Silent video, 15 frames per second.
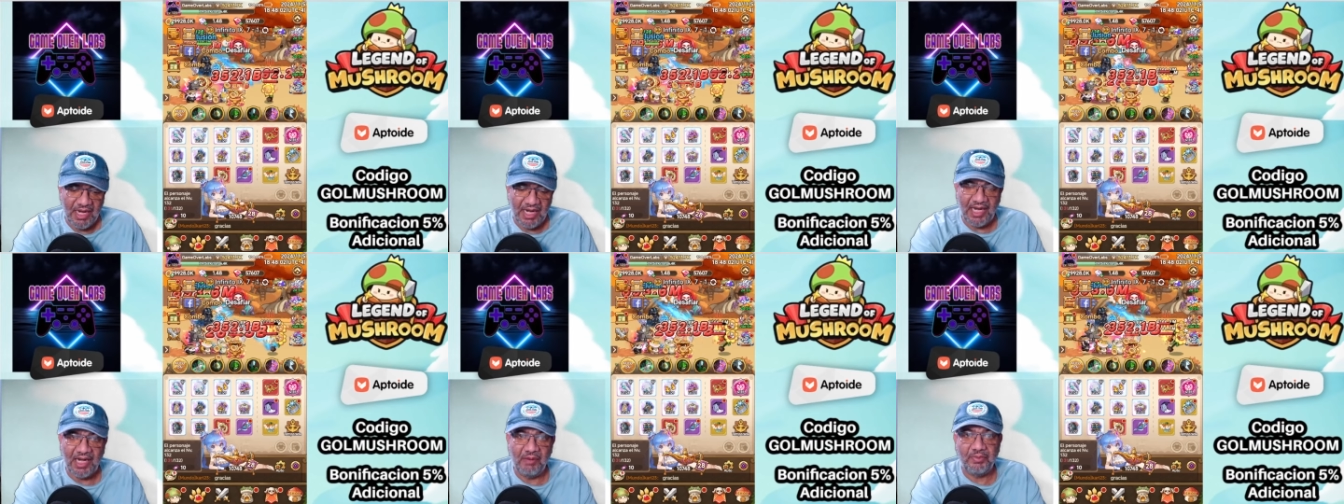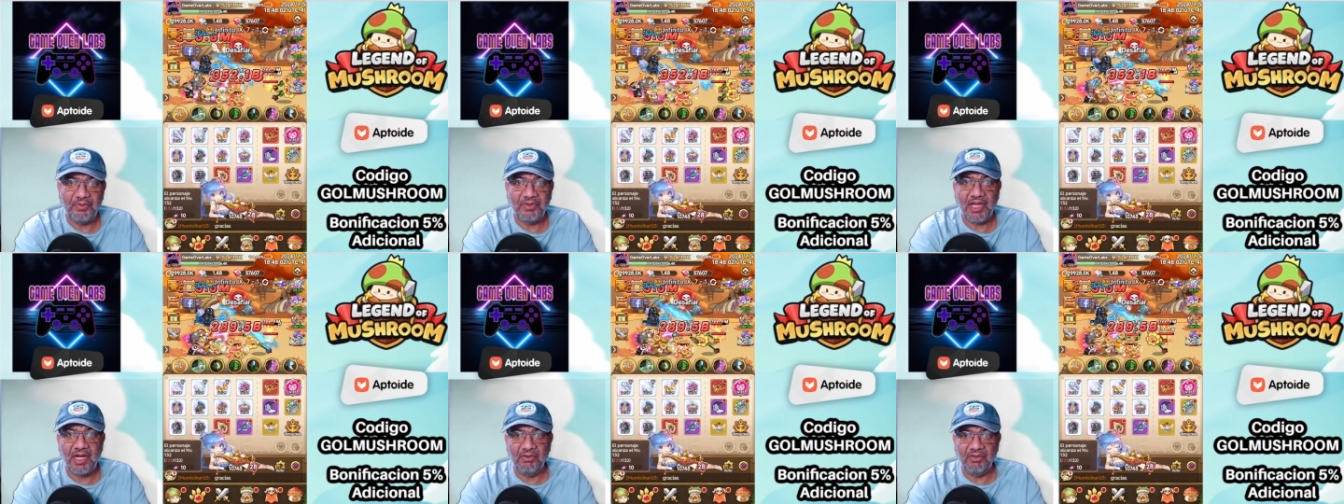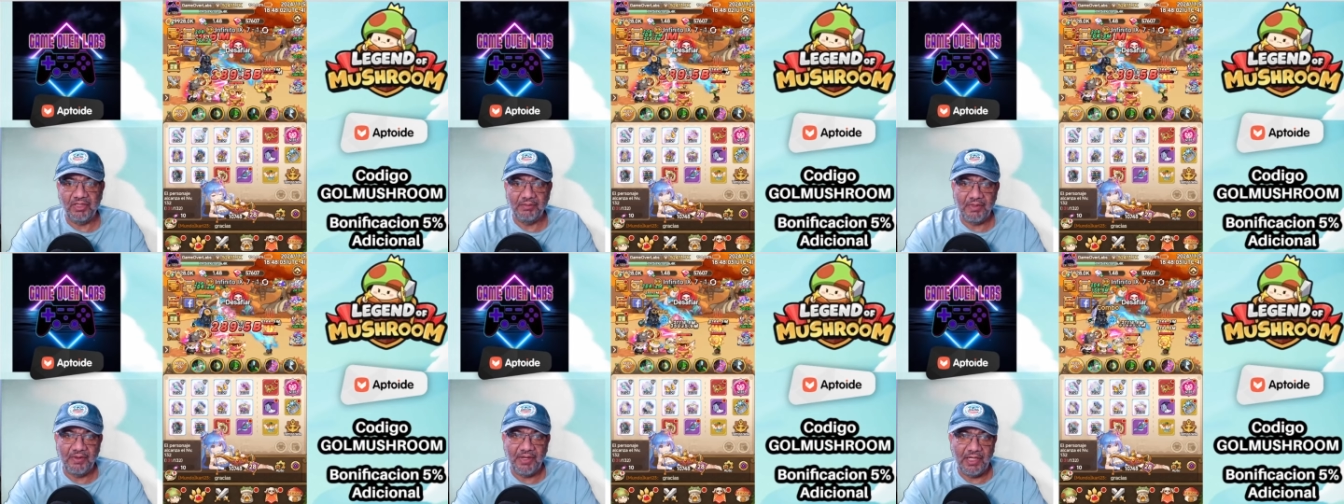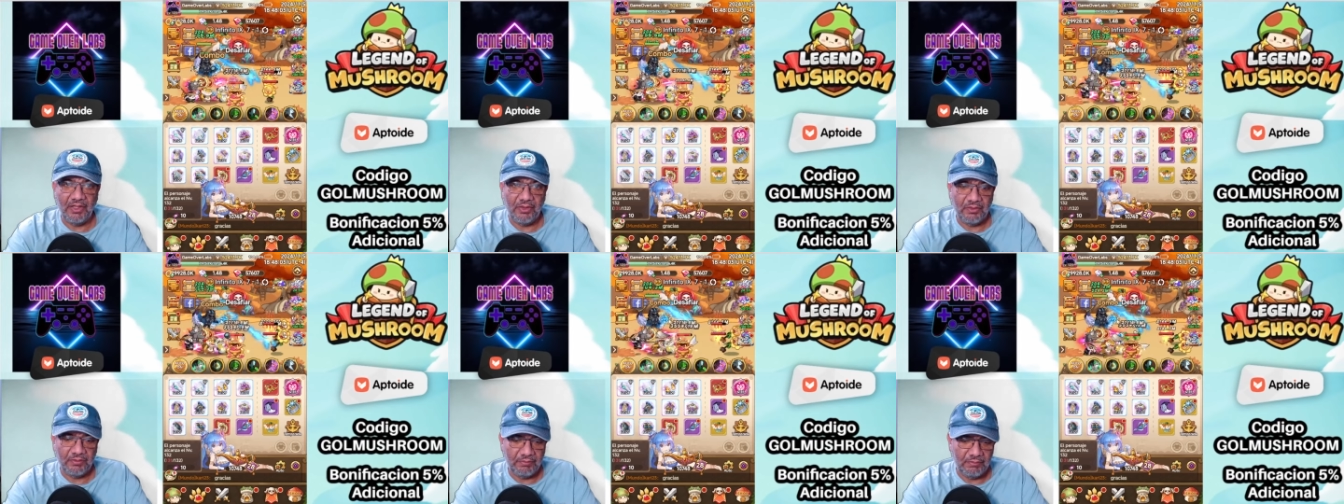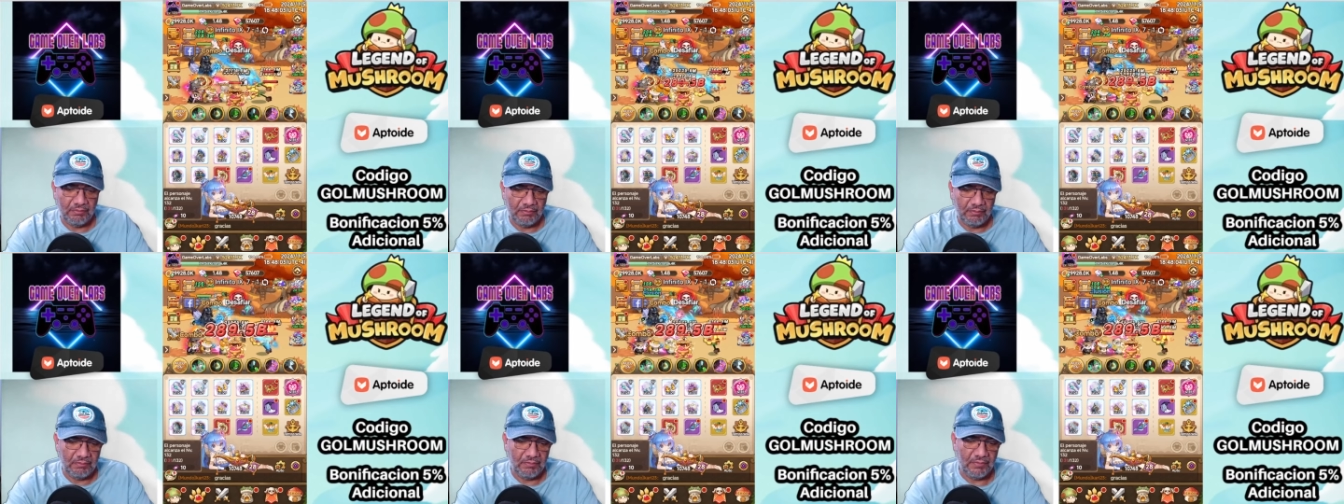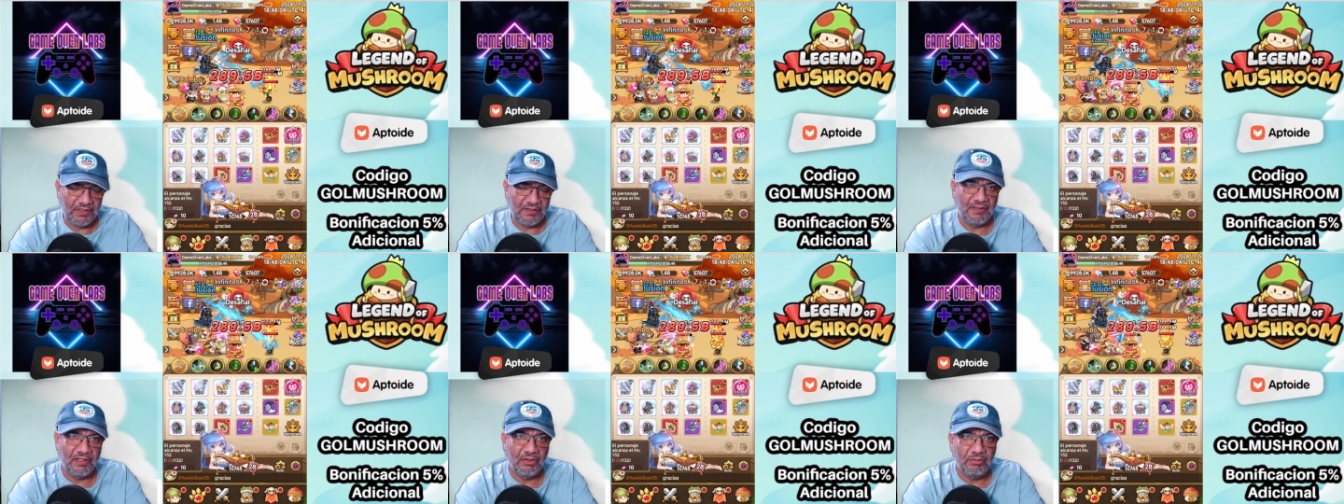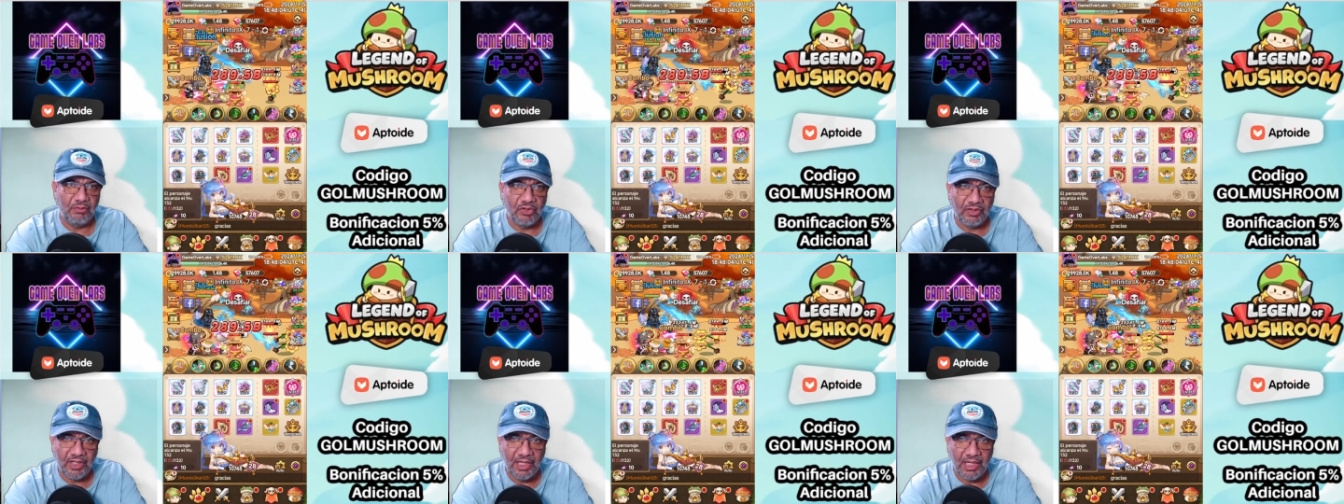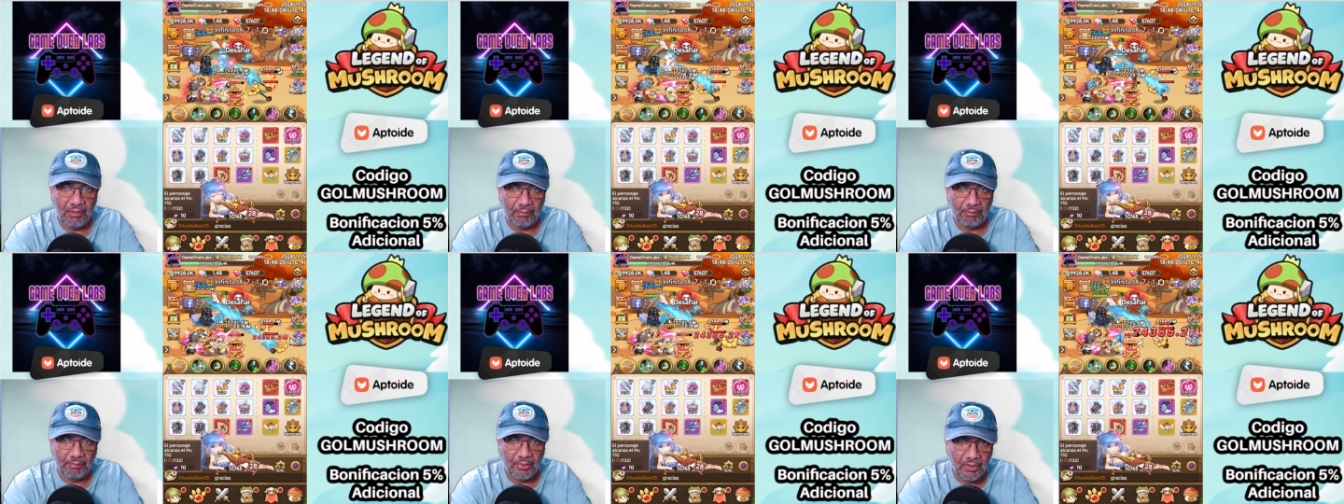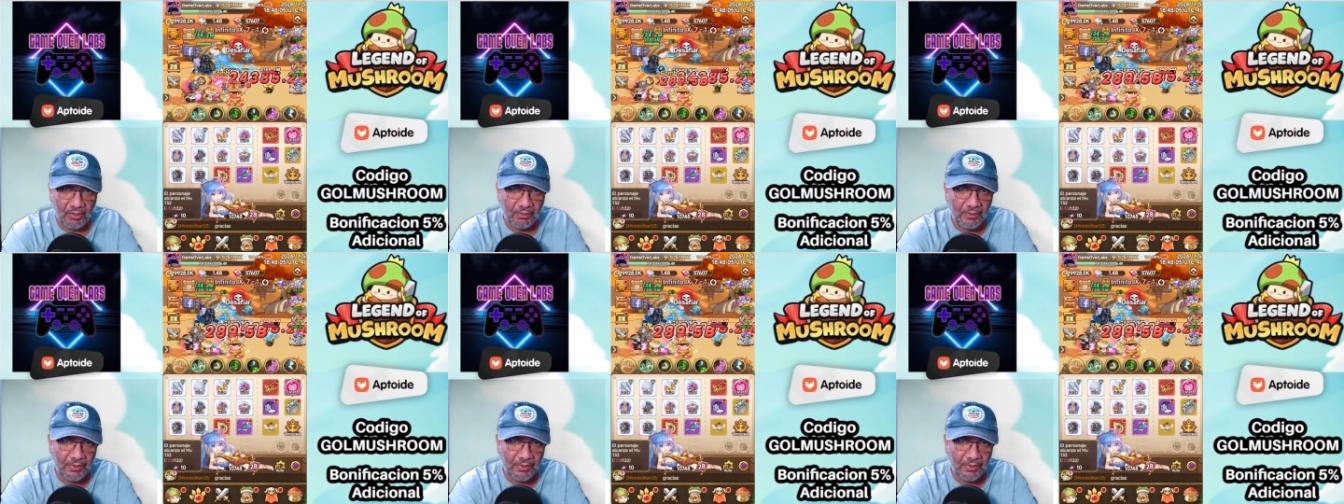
arena porque la última vez nos hicieron morder el polvo.